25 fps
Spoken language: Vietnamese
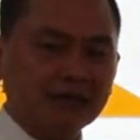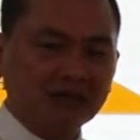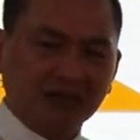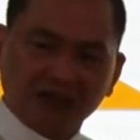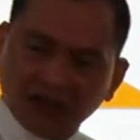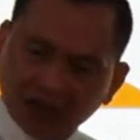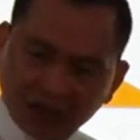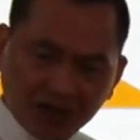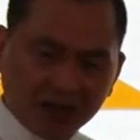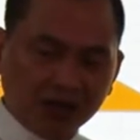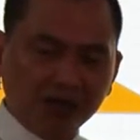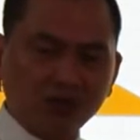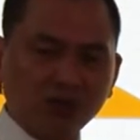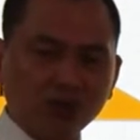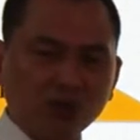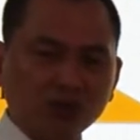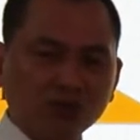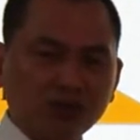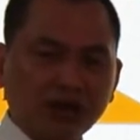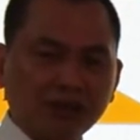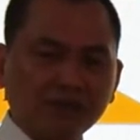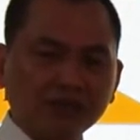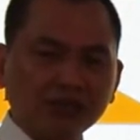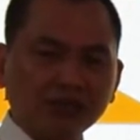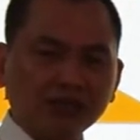Người lớn của chúng
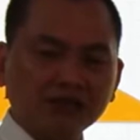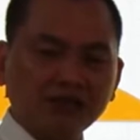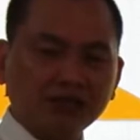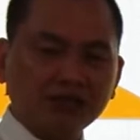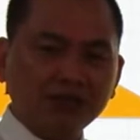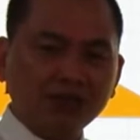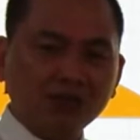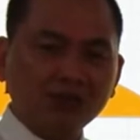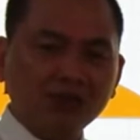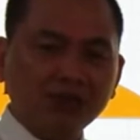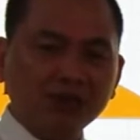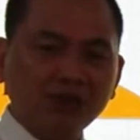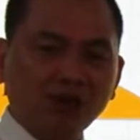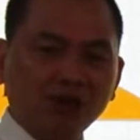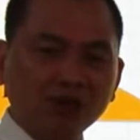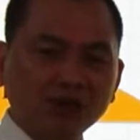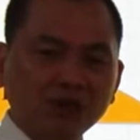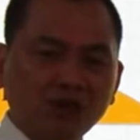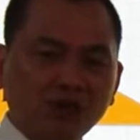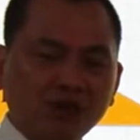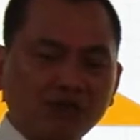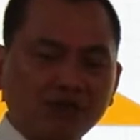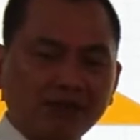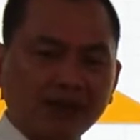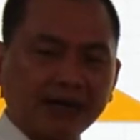ta bây giờ rất nhiều người nói như
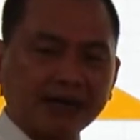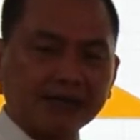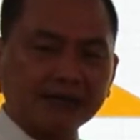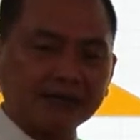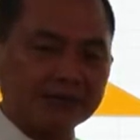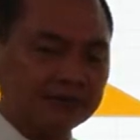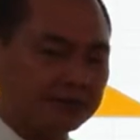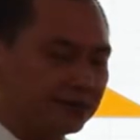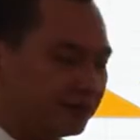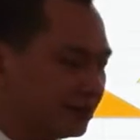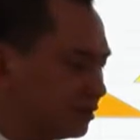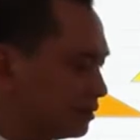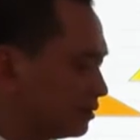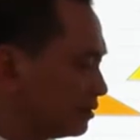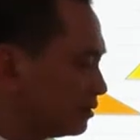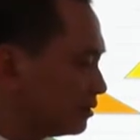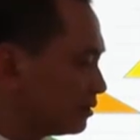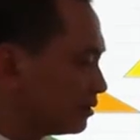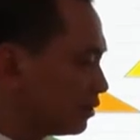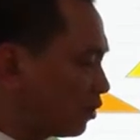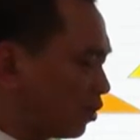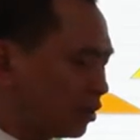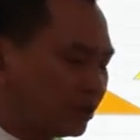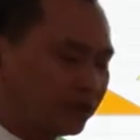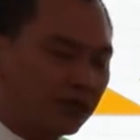con vẹt,
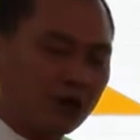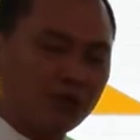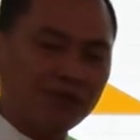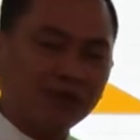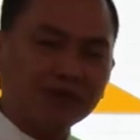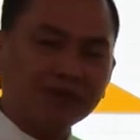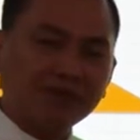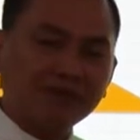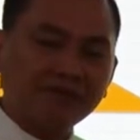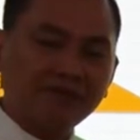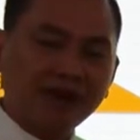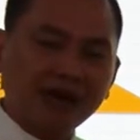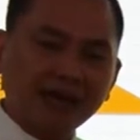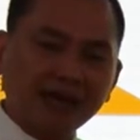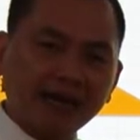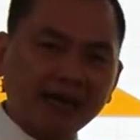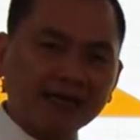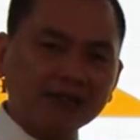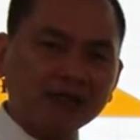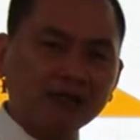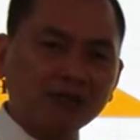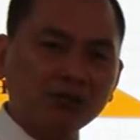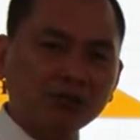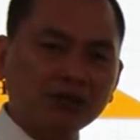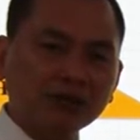nói xong người ta vặn lại
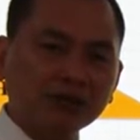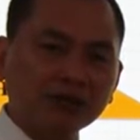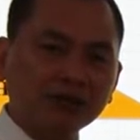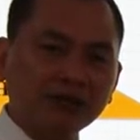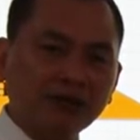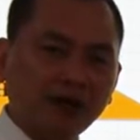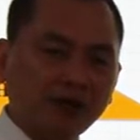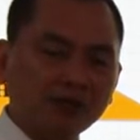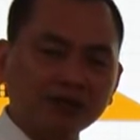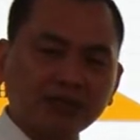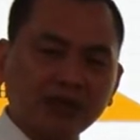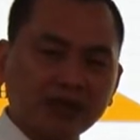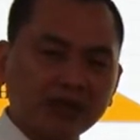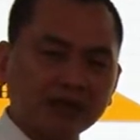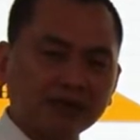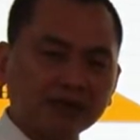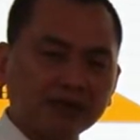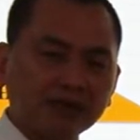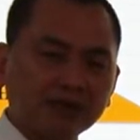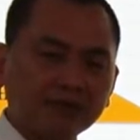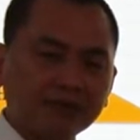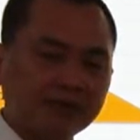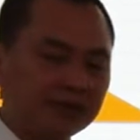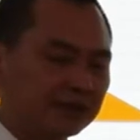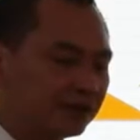trong một từ, nó không trả lời
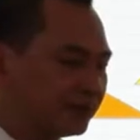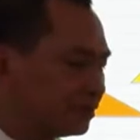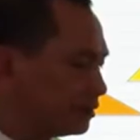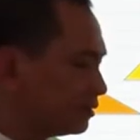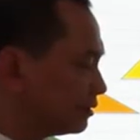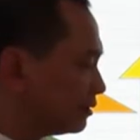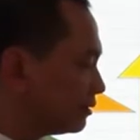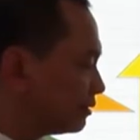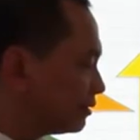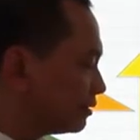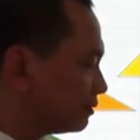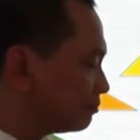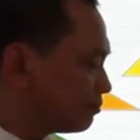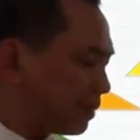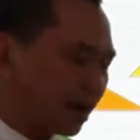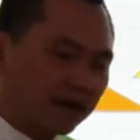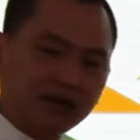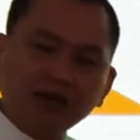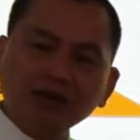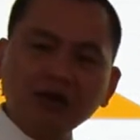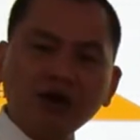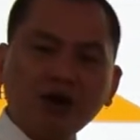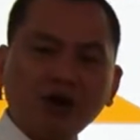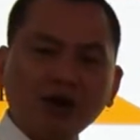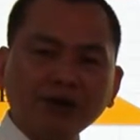được mà
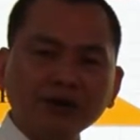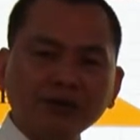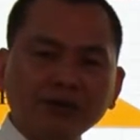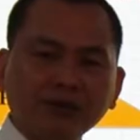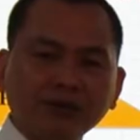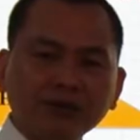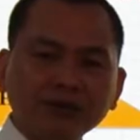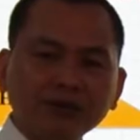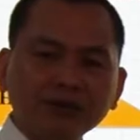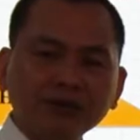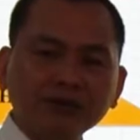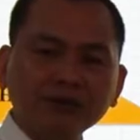cứ nói thôi.